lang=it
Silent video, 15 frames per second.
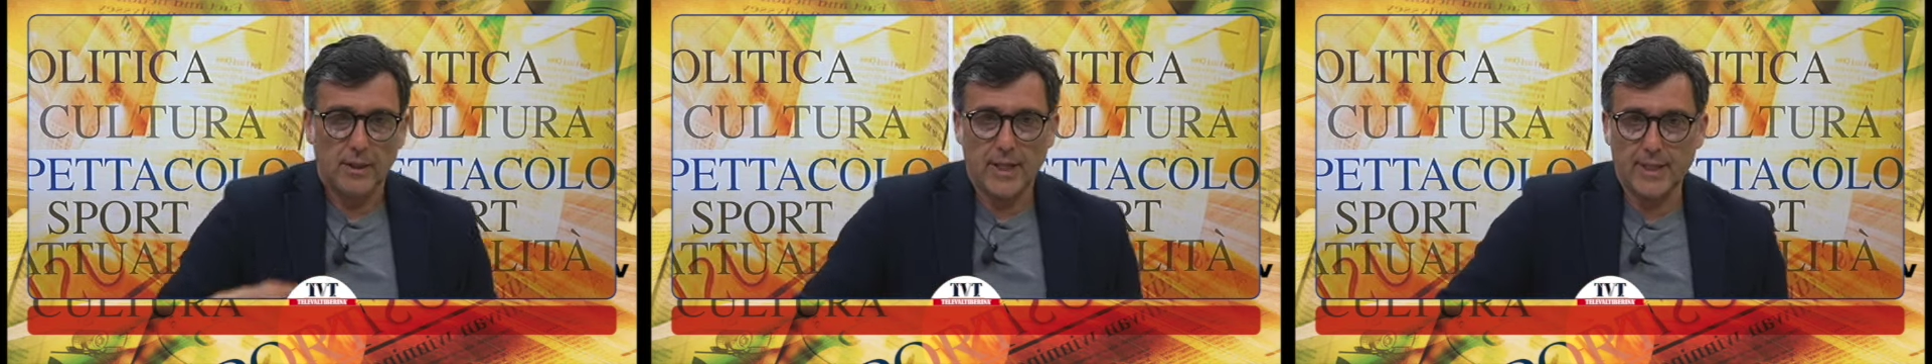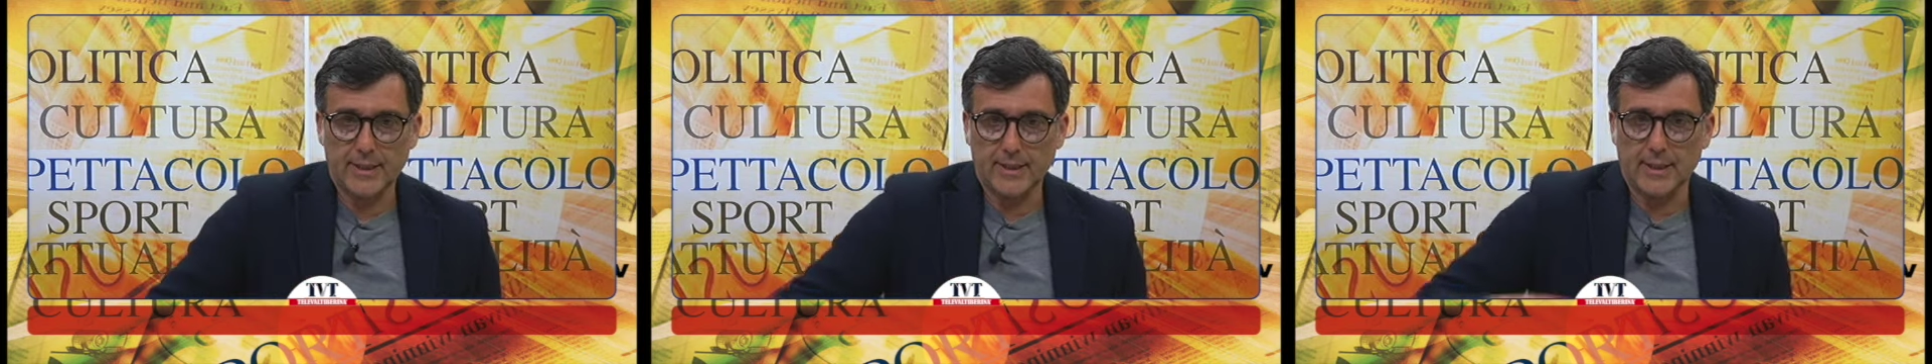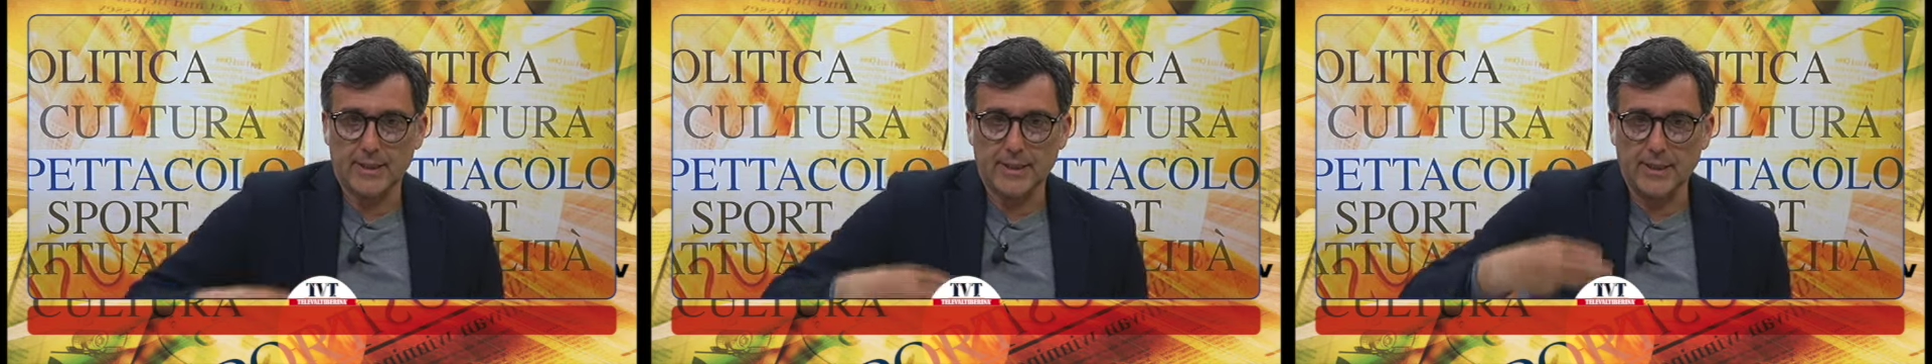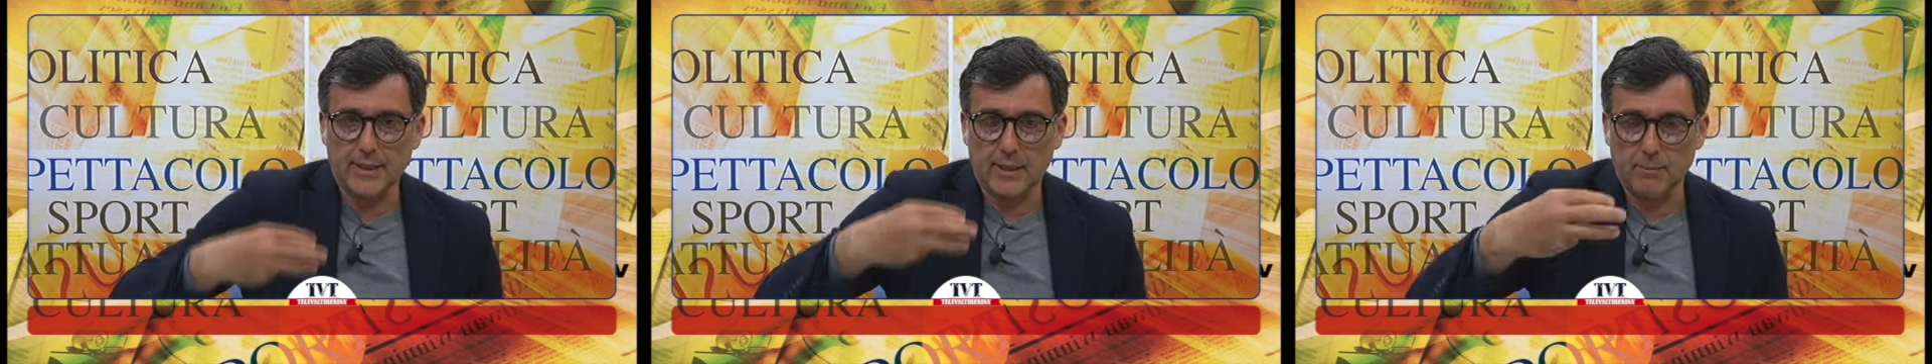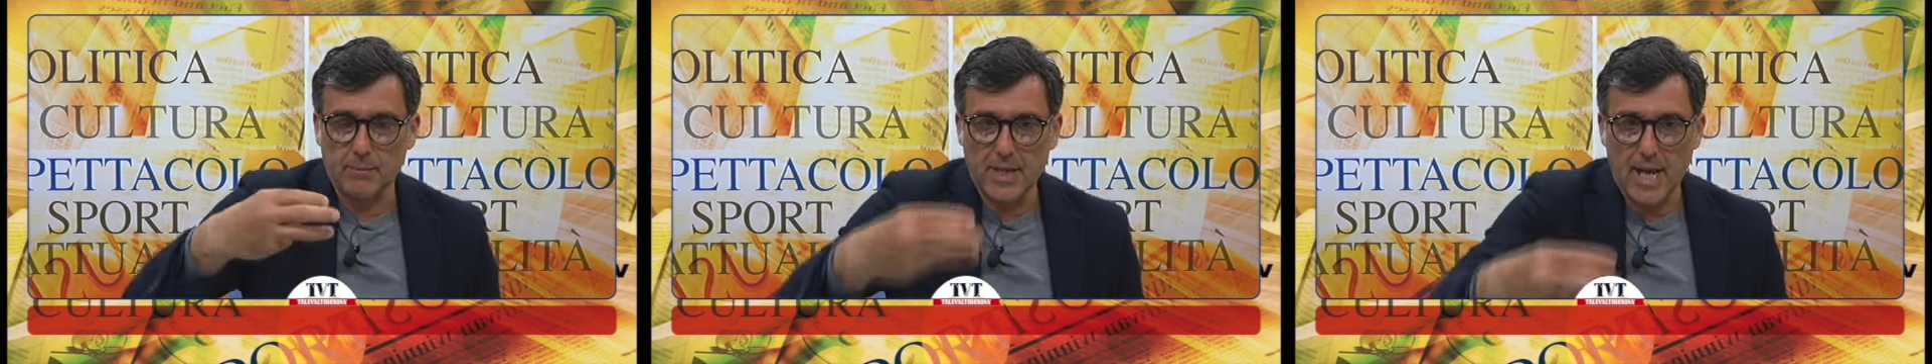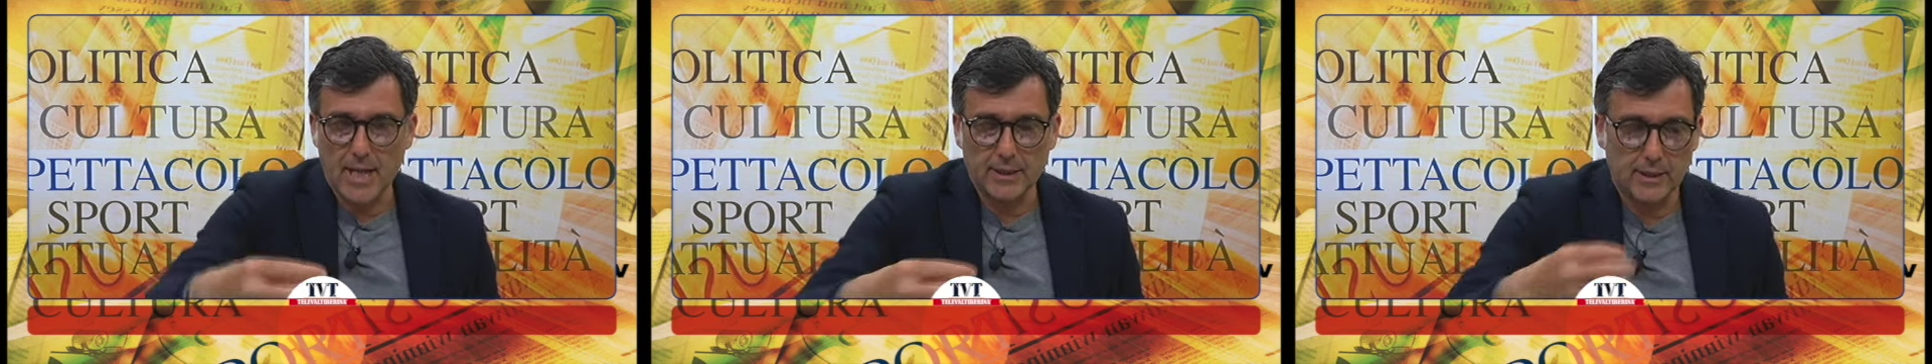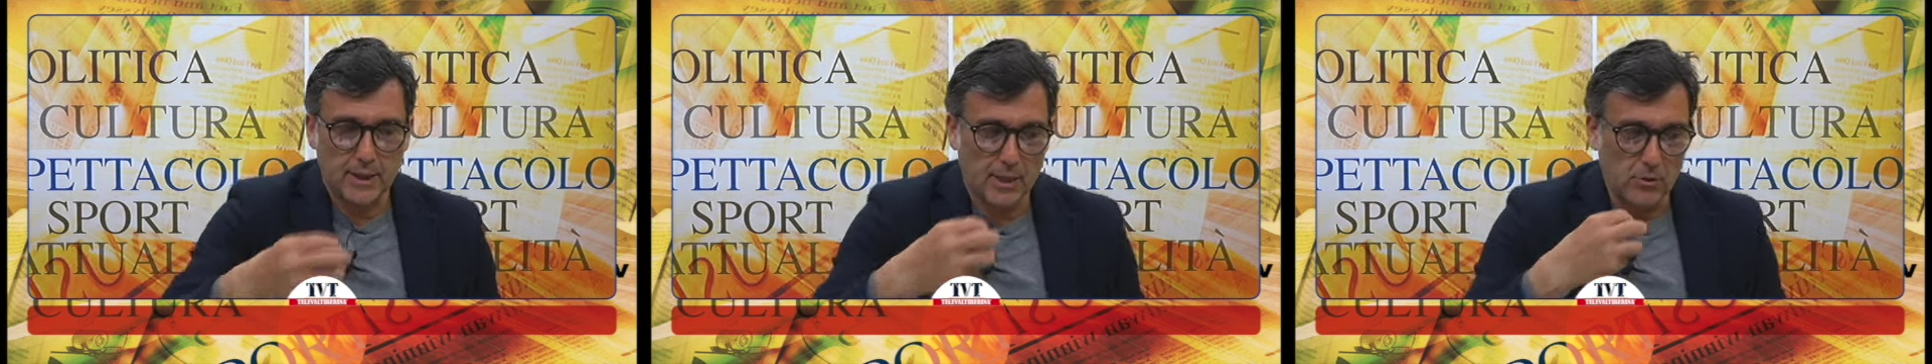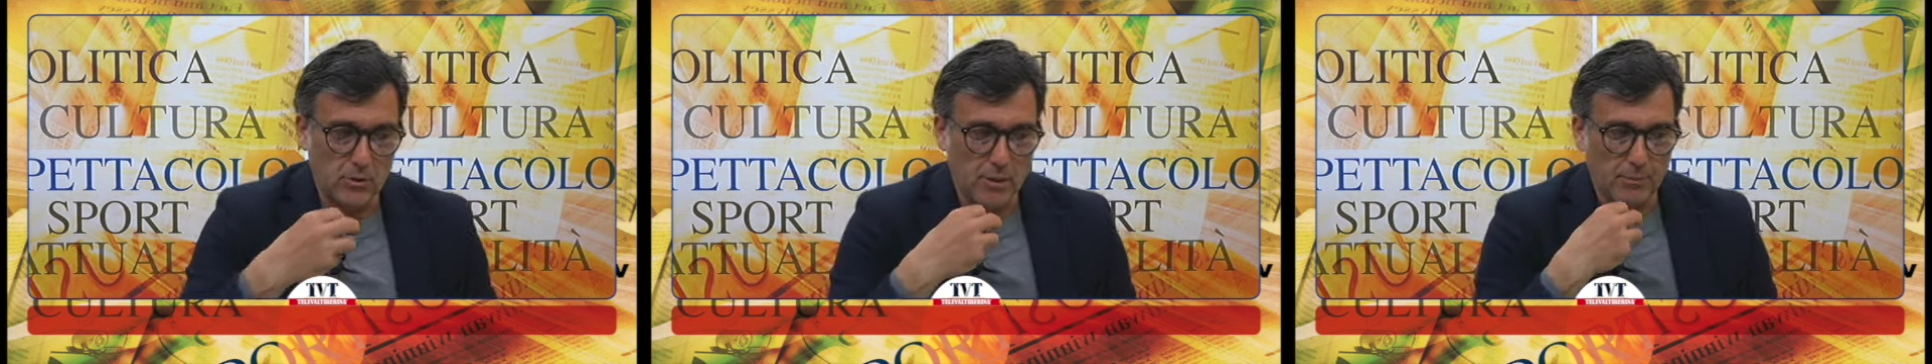essere determinante
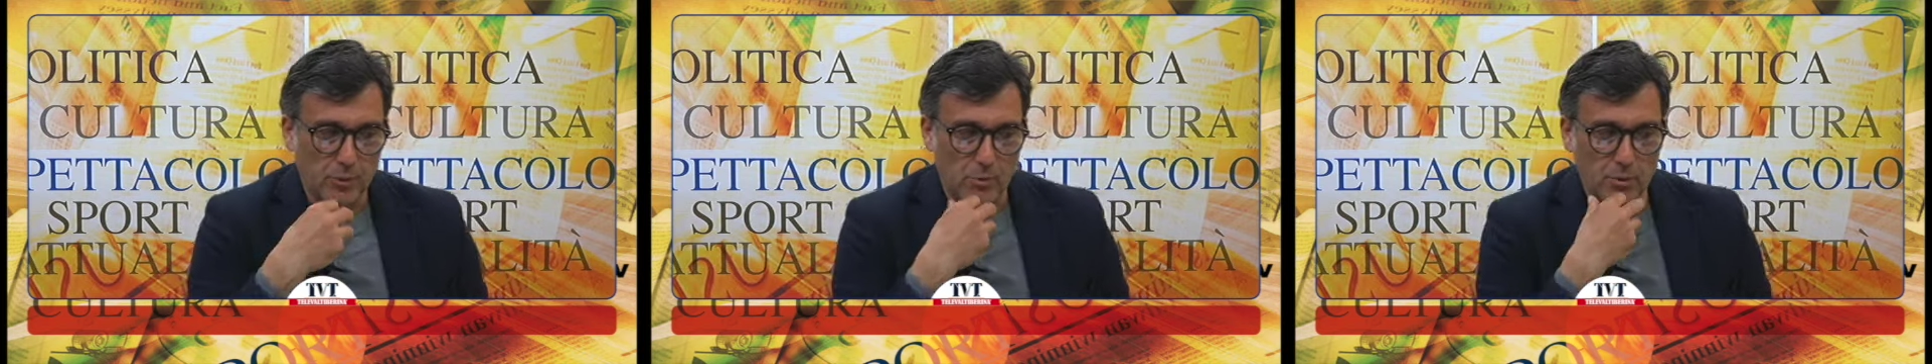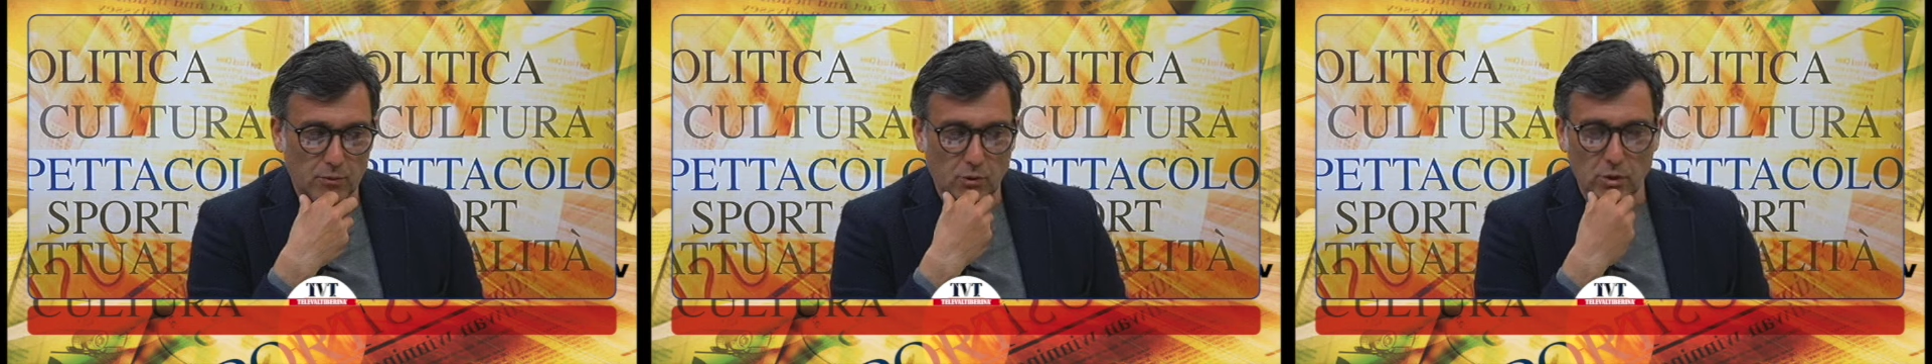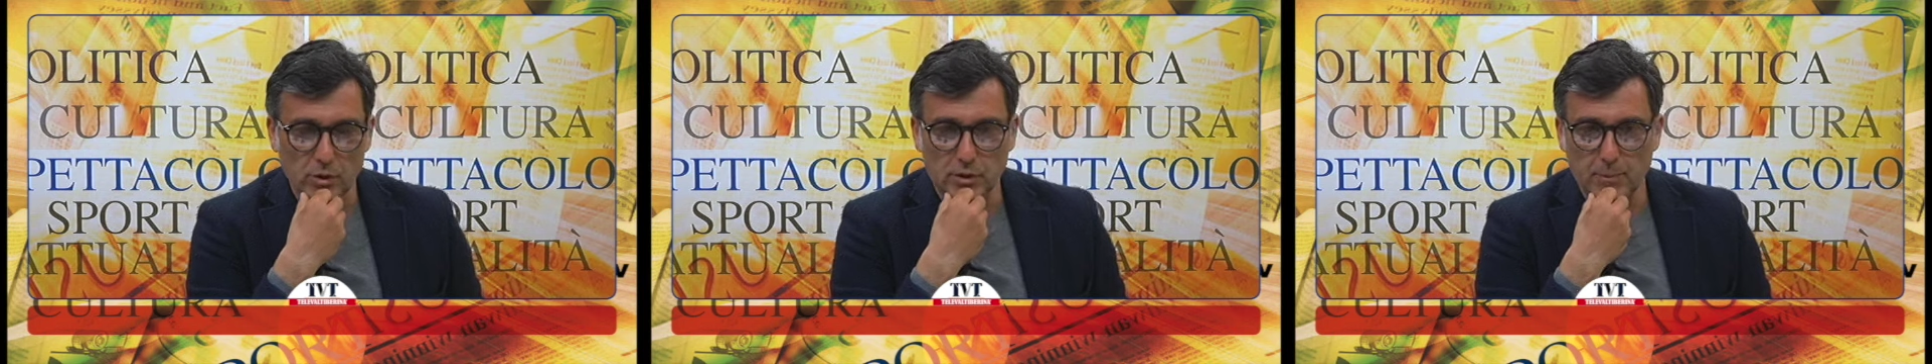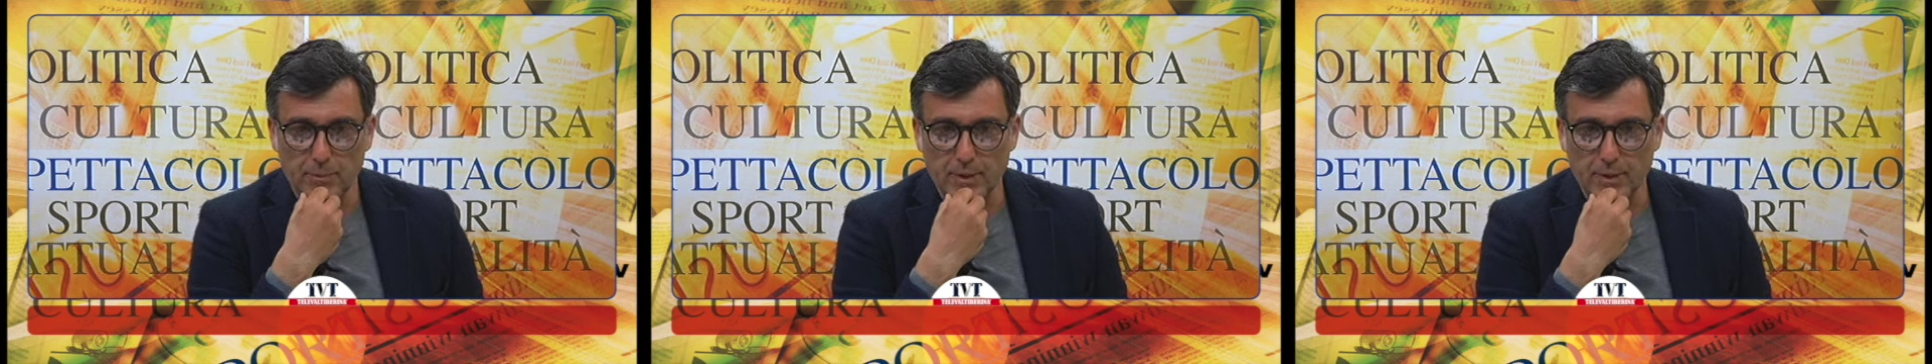con i propri voti